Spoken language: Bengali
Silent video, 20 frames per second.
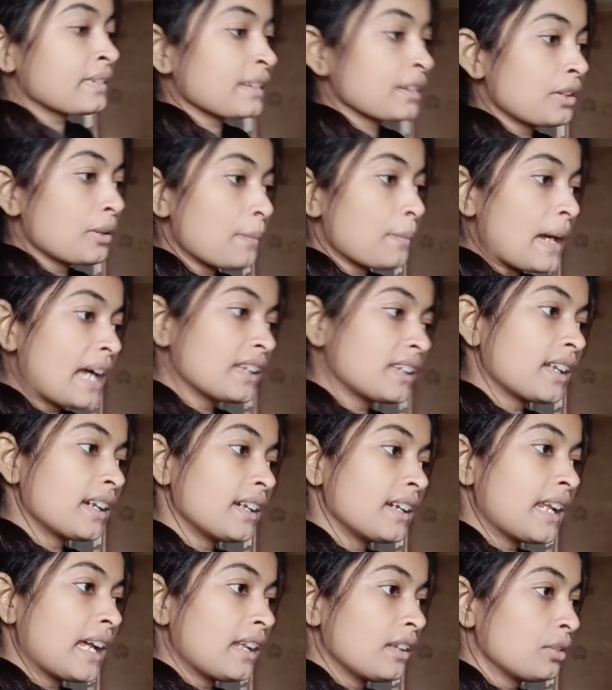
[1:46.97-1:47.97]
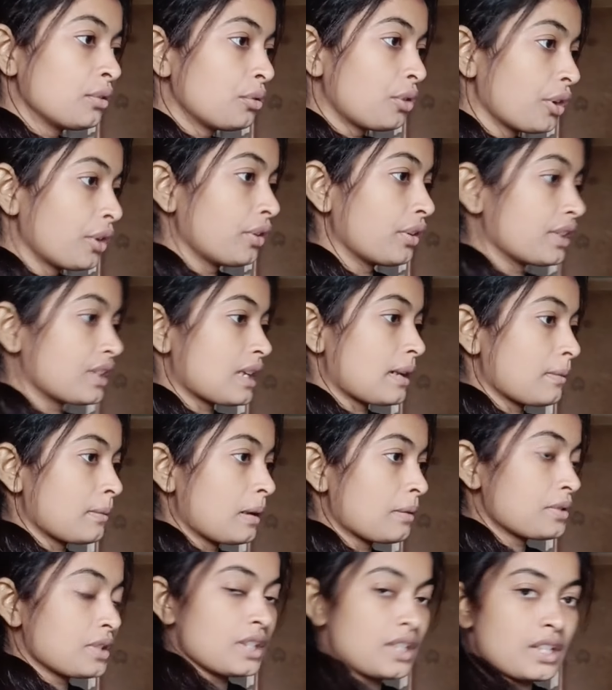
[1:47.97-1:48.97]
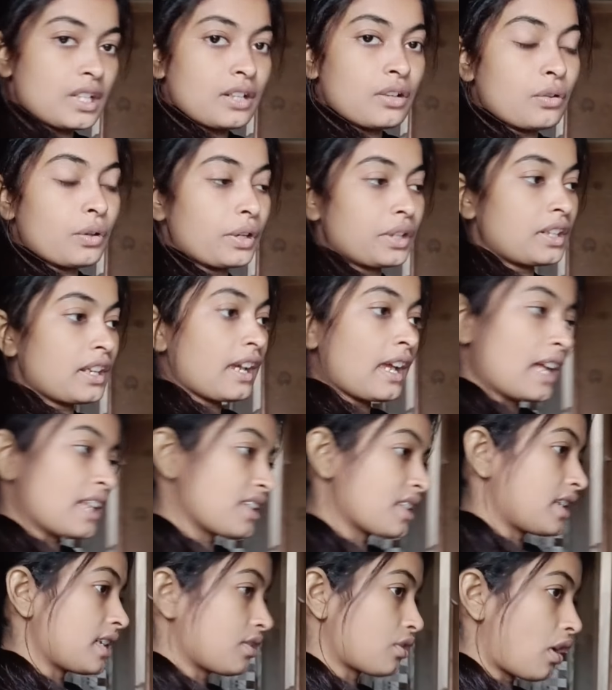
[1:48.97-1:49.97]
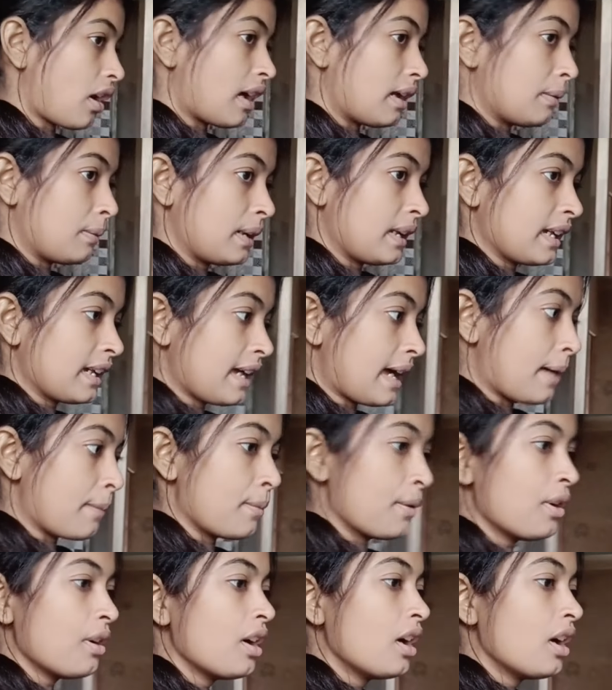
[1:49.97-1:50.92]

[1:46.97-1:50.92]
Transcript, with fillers: তো ভাত আর ডাল দুটোই রয়েছে আমি ভাবছি যে ওইটাই আজকে সকালবেলায় খাবো